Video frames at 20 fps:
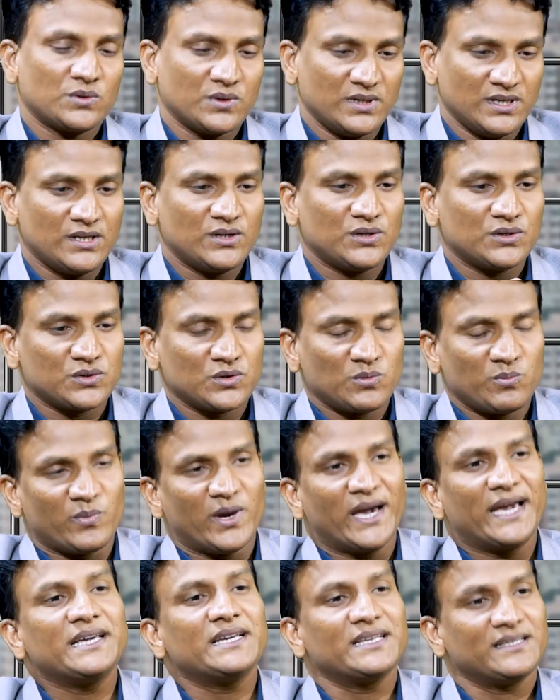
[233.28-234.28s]
సో ఈరోజు
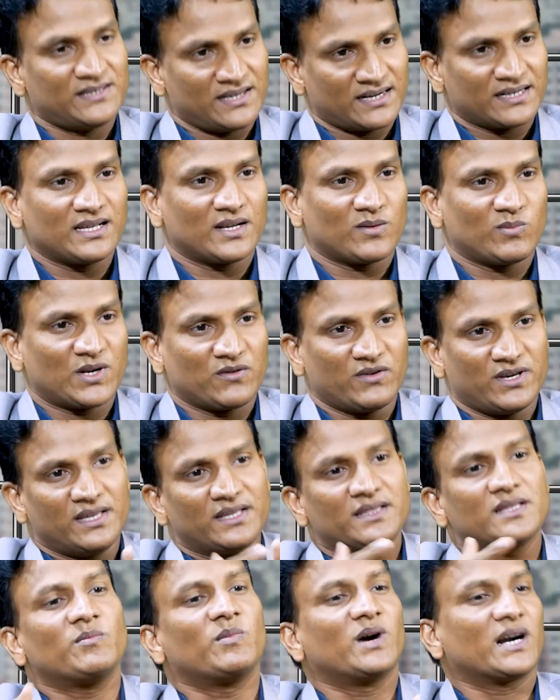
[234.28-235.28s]
బ్యాంకింగ్ సెక్టర్ మనం
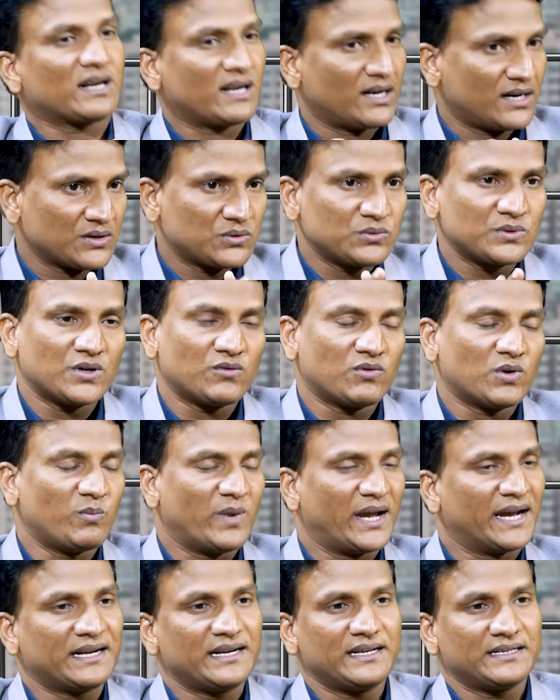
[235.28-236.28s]
ఏదైతే మాట్లాడుకున్నామో
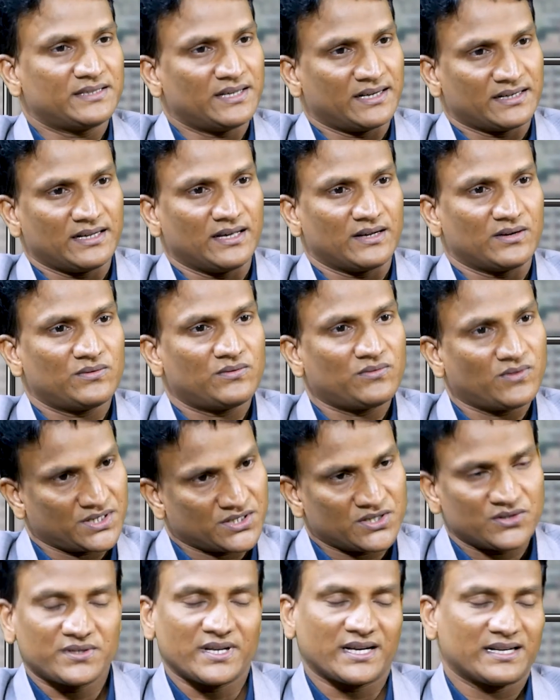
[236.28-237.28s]
బ్యాంకింగ్ సెక్టారో
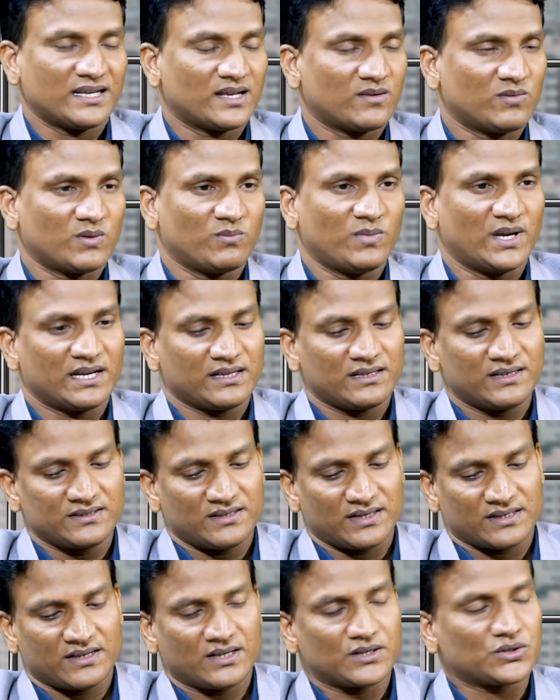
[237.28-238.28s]
ఫస్ట్ సెక్టార్ మనం
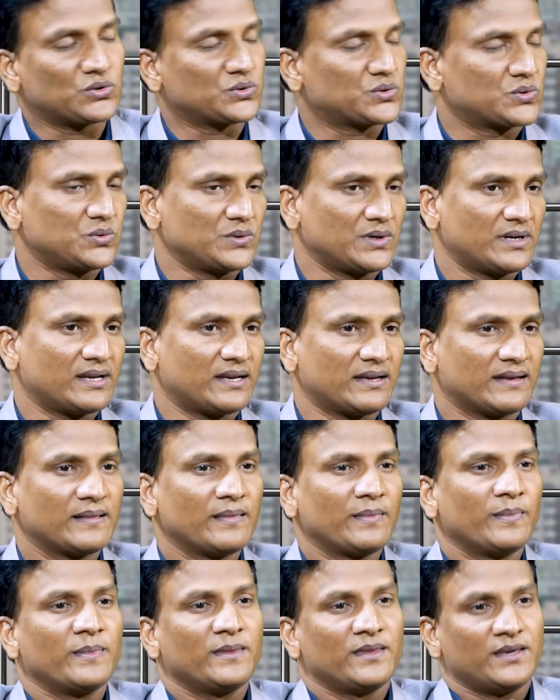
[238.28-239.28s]
బ్యాంకింగ్ సెక్టార్ చూసుకుంటే
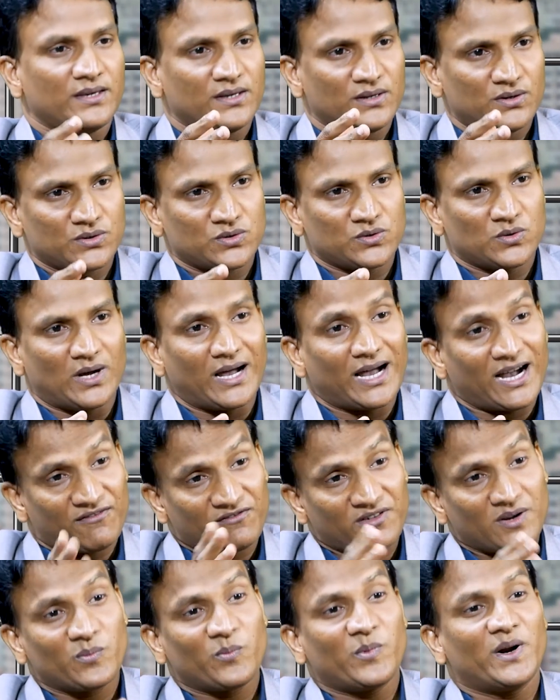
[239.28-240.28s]
ఈరోజు ఆఫ్టర్